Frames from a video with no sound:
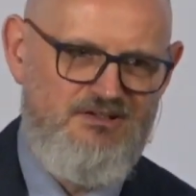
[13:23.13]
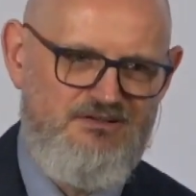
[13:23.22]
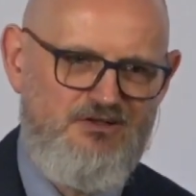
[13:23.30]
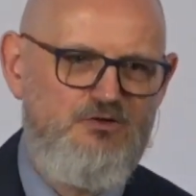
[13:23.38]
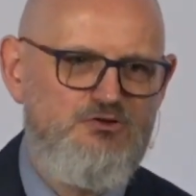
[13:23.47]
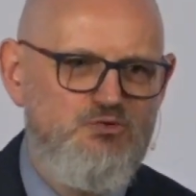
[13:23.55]

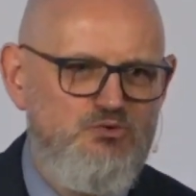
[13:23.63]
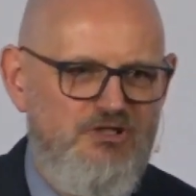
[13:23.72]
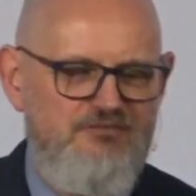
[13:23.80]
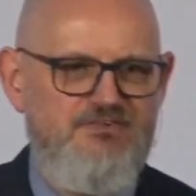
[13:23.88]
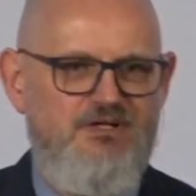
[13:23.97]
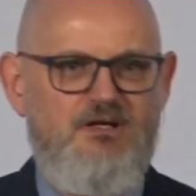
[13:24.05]
tego
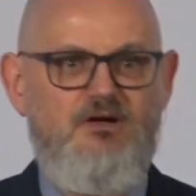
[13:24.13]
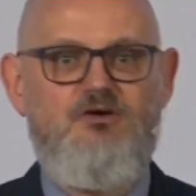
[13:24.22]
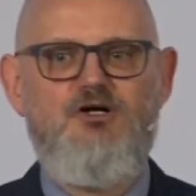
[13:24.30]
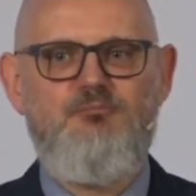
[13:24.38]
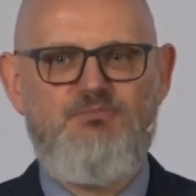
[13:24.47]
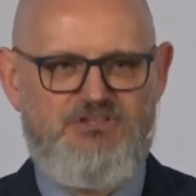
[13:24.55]
cudownego
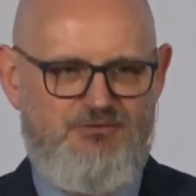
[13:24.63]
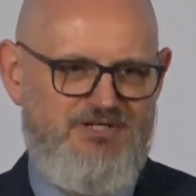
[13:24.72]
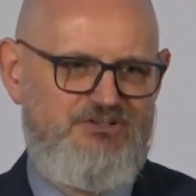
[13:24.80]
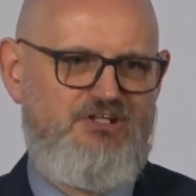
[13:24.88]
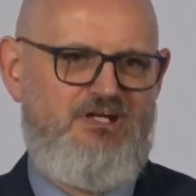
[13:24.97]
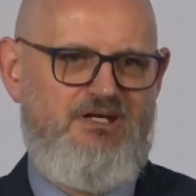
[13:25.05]

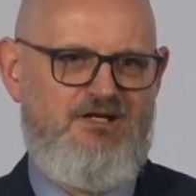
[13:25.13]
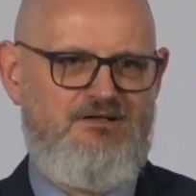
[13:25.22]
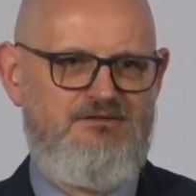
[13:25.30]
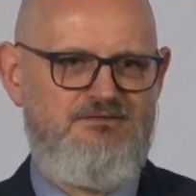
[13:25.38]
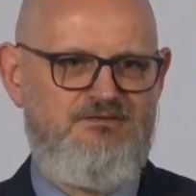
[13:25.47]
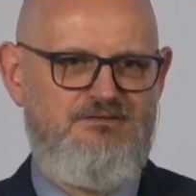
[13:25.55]
przebaczenia,
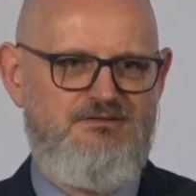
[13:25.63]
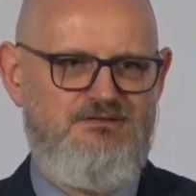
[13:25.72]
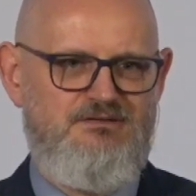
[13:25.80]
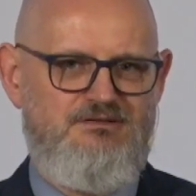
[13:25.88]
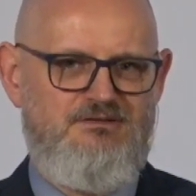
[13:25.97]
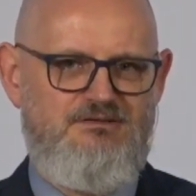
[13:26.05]

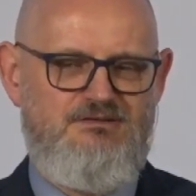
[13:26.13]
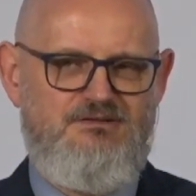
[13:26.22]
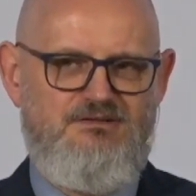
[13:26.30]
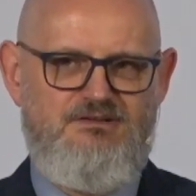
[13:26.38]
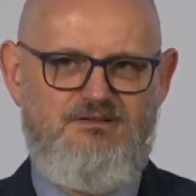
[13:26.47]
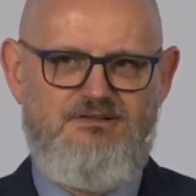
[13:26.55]

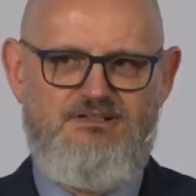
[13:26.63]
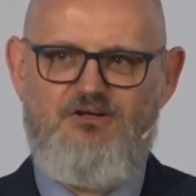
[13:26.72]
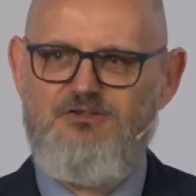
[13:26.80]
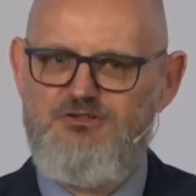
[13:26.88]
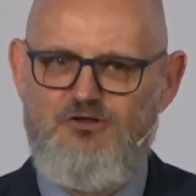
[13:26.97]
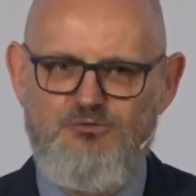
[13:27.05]

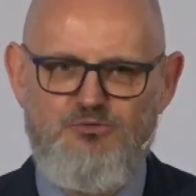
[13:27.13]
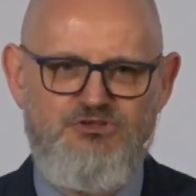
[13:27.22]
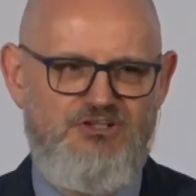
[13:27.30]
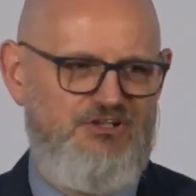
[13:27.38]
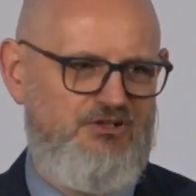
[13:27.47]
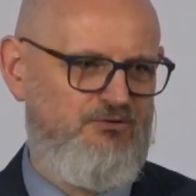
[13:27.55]
tego, co On
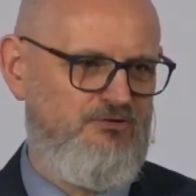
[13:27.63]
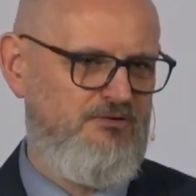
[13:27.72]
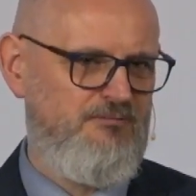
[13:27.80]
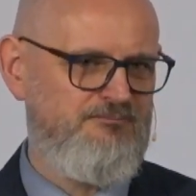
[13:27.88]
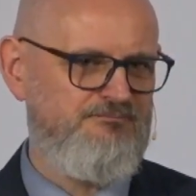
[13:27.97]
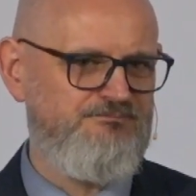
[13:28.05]
uczynił,
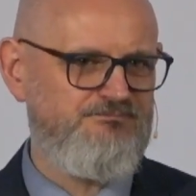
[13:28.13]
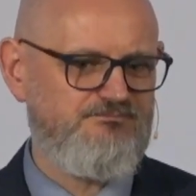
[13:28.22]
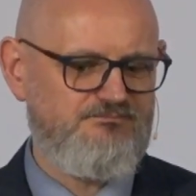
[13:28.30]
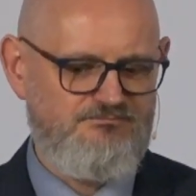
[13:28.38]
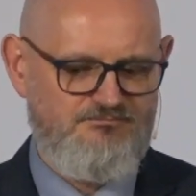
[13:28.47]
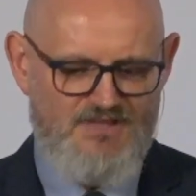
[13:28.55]

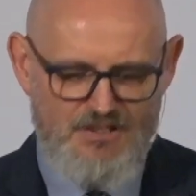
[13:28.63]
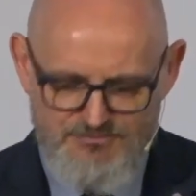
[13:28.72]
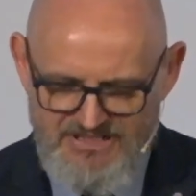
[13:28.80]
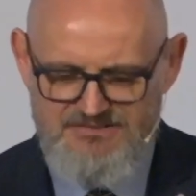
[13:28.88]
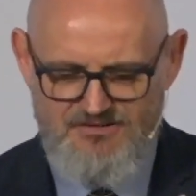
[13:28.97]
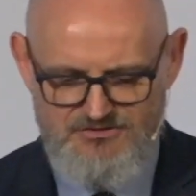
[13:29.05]

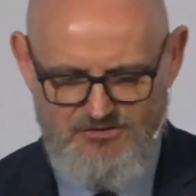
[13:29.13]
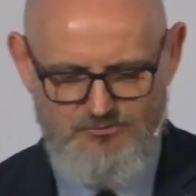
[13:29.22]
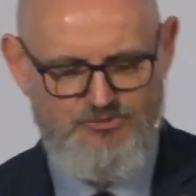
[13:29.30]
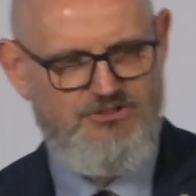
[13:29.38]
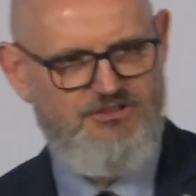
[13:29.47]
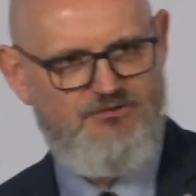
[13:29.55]
przez to, co On
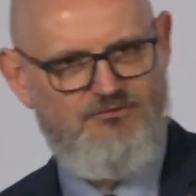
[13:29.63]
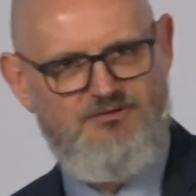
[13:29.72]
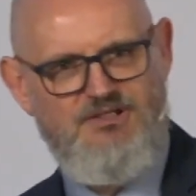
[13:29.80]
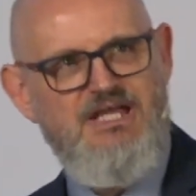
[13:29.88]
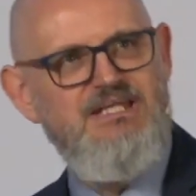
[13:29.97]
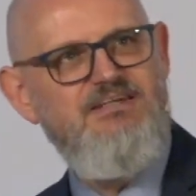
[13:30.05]
uczynił.
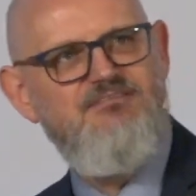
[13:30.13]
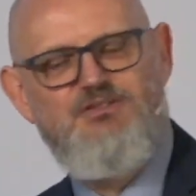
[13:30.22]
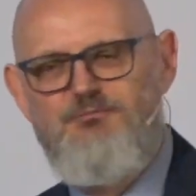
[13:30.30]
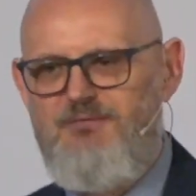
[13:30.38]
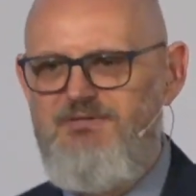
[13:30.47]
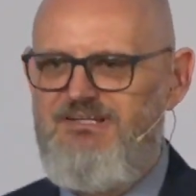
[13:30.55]
Nie wiem,
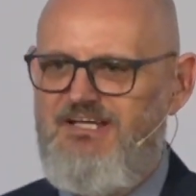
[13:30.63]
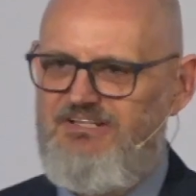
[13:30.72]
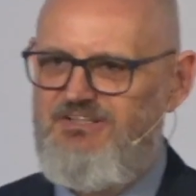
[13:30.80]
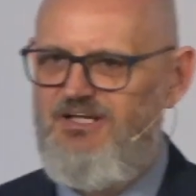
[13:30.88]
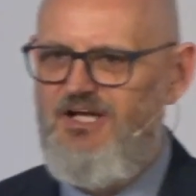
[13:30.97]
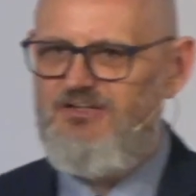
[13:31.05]
czy
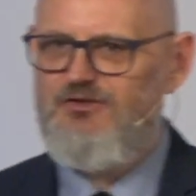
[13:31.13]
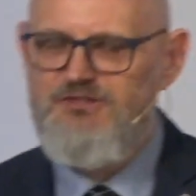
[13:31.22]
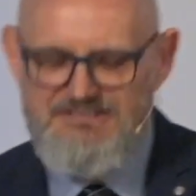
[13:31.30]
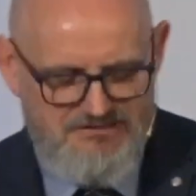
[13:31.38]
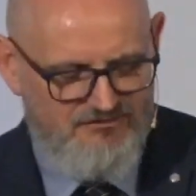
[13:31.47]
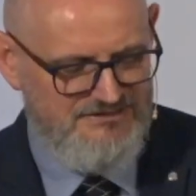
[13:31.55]
pamiętacie tą
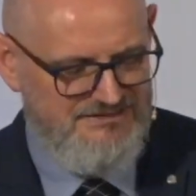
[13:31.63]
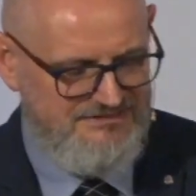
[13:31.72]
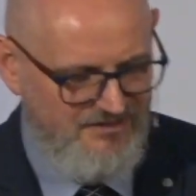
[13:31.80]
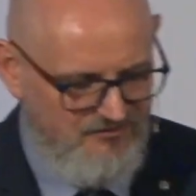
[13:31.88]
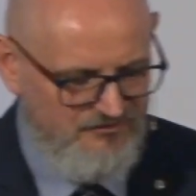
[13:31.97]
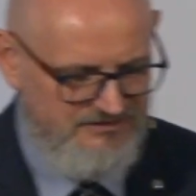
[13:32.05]
historię ze
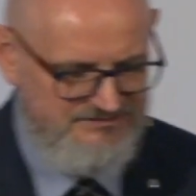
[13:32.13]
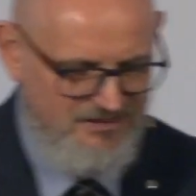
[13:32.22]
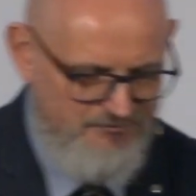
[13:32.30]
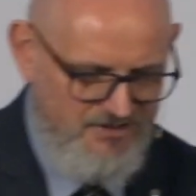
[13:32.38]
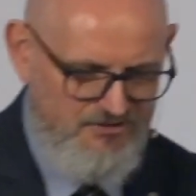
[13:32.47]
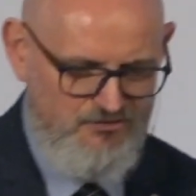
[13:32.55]
Starego
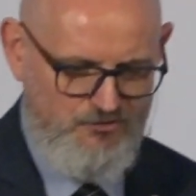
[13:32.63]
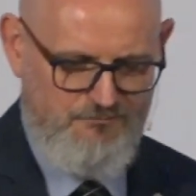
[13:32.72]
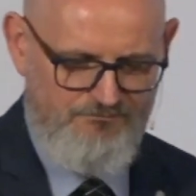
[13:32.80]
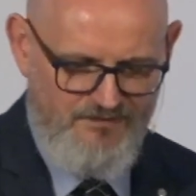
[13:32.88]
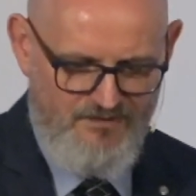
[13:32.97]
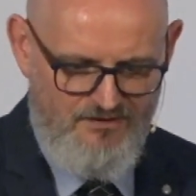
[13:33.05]
Testamentu
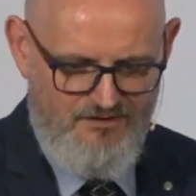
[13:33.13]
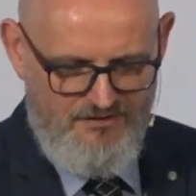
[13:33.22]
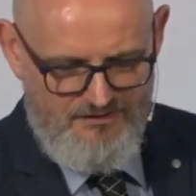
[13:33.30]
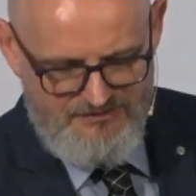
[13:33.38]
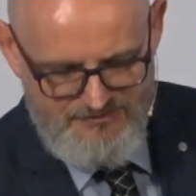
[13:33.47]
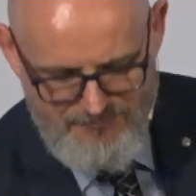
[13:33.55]

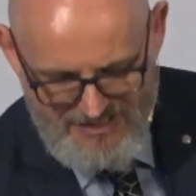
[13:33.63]
gdy